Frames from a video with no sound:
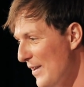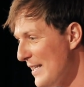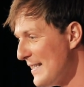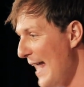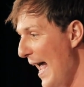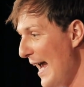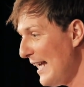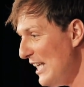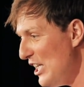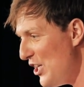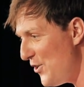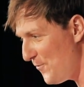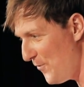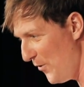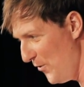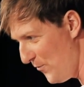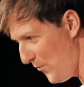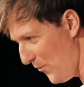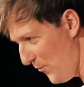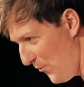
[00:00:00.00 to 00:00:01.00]
Wir sagen nicht
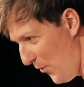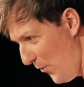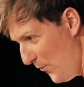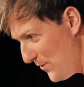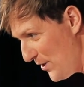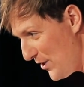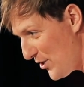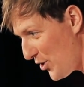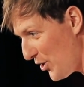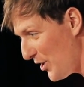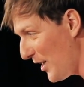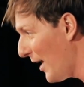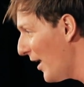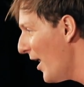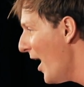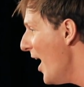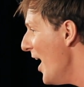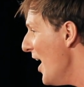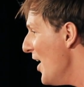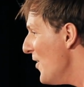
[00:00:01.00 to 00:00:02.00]
55, sondern